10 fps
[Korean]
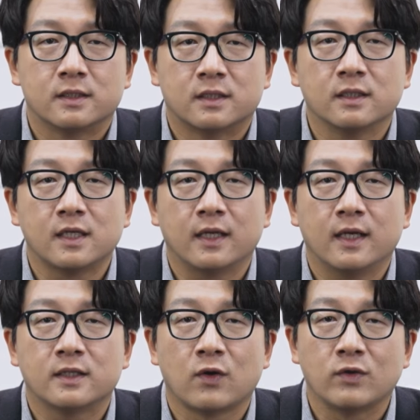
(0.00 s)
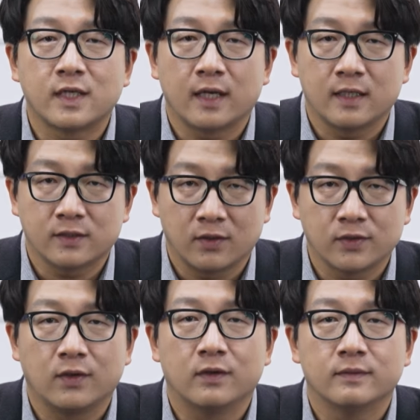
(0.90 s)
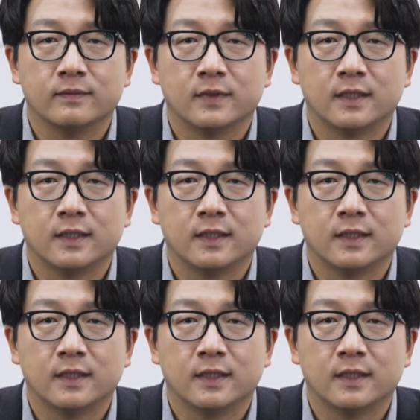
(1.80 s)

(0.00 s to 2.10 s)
증산의 정상에 서서